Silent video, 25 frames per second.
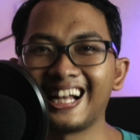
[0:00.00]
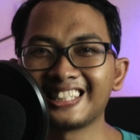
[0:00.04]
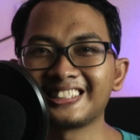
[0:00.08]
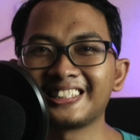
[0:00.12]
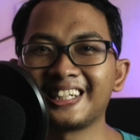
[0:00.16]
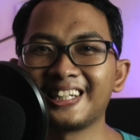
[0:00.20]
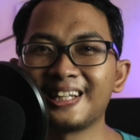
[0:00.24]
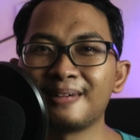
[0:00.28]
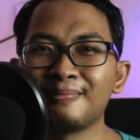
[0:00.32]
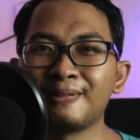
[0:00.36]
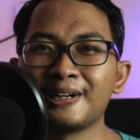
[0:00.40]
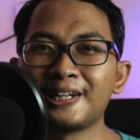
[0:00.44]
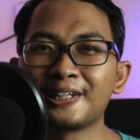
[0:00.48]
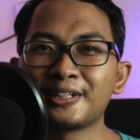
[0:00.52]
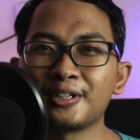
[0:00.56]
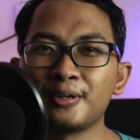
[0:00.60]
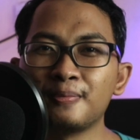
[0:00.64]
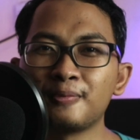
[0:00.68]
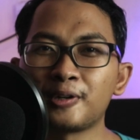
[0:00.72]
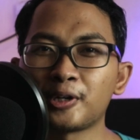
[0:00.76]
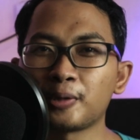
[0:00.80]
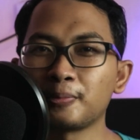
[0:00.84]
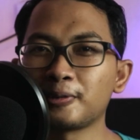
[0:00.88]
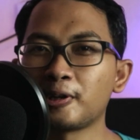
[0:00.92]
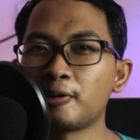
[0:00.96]

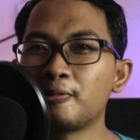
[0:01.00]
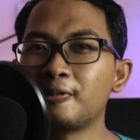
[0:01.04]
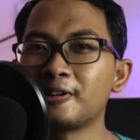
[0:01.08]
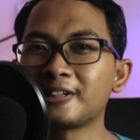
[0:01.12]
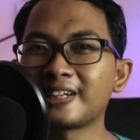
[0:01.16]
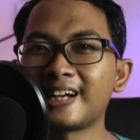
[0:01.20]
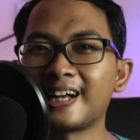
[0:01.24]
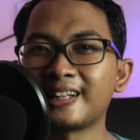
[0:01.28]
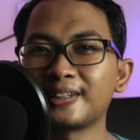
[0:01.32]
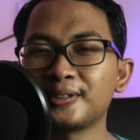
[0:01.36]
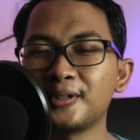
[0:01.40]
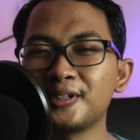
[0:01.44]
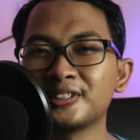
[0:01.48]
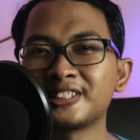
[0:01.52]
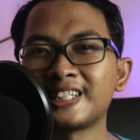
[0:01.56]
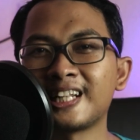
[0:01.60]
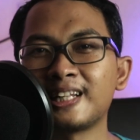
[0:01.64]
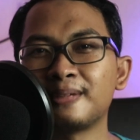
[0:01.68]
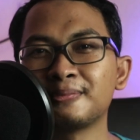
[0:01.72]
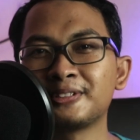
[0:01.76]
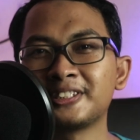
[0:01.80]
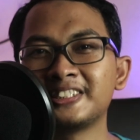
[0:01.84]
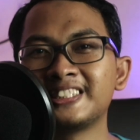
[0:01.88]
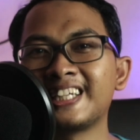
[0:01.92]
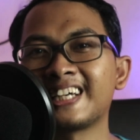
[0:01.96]
Assalamualaikum warahmatullahi wabarakatuh,
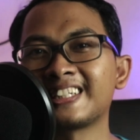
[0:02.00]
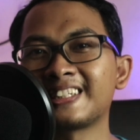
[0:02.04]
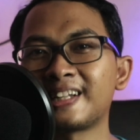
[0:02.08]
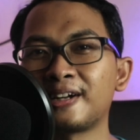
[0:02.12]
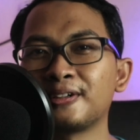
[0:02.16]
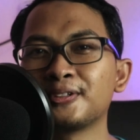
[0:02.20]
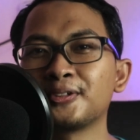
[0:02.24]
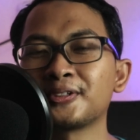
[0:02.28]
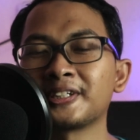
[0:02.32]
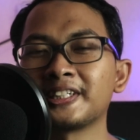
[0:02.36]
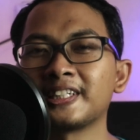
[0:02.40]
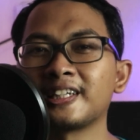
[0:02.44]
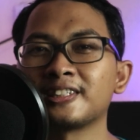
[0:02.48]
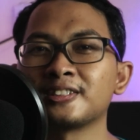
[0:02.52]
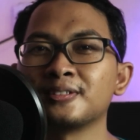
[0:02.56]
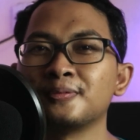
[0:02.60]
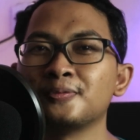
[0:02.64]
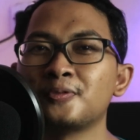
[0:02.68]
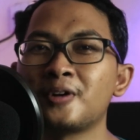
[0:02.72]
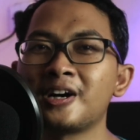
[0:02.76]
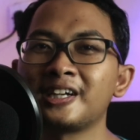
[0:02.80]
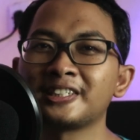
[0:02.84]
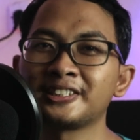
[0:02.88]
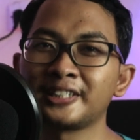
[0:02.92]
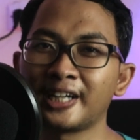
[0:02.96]
salam sejahtera untuk kita
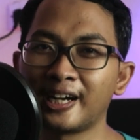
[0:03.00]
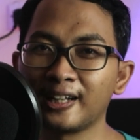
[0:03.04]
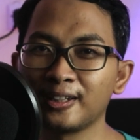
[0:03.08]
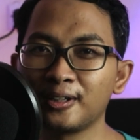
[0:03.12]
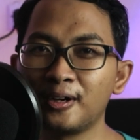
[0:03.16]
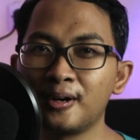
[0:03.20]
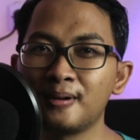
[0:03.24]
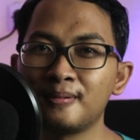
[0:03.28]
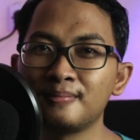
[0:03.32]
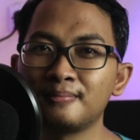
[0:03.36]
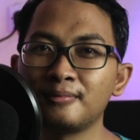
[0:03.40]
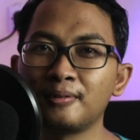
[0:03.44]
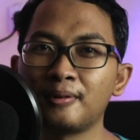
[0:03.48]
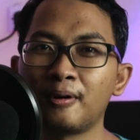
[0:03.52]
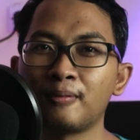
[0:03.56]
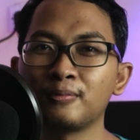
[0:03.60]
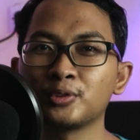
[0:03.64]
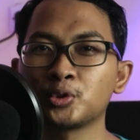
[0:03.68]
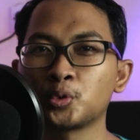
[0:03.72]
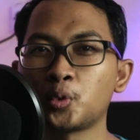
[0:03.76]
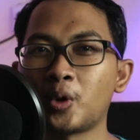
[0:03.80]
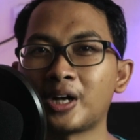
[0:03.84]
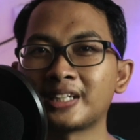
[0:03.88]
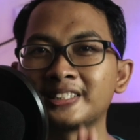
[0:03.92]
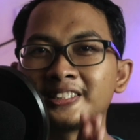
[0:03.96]
semua, shalom,
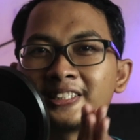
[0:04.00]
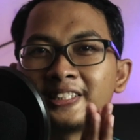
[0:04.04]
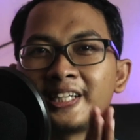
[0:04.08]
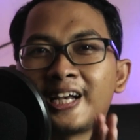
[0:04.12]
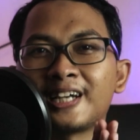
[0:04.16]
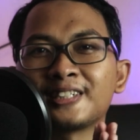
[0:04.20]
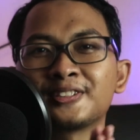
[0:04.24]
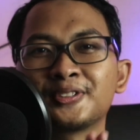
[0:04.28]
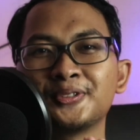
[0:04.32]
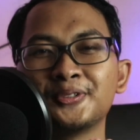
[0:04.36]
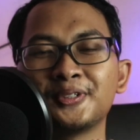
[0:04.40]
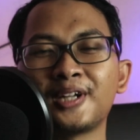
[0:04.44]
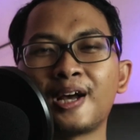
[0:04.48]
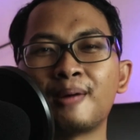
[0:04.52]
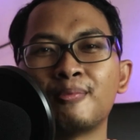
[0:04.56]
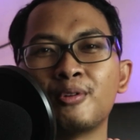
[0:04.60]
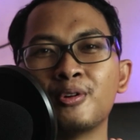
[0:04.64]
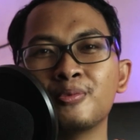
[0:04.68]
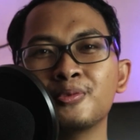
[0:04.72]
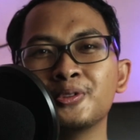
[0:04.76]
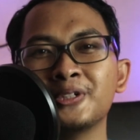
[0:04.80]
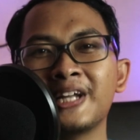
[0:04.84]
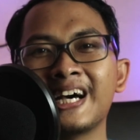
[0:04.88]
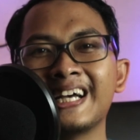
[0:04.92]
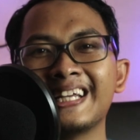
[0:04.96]
om swastiastu,
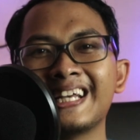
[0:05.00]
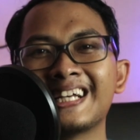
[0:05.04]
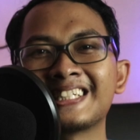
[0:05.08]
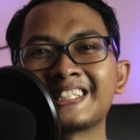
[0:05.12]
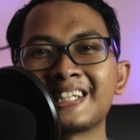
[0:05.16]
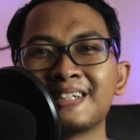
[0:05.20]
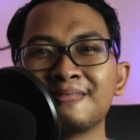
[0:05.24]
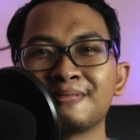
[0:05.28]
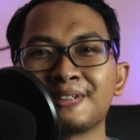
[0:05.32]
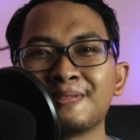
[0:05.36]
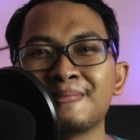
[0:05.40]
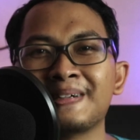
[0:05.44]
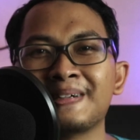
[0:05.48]
namo Buddhaya, salam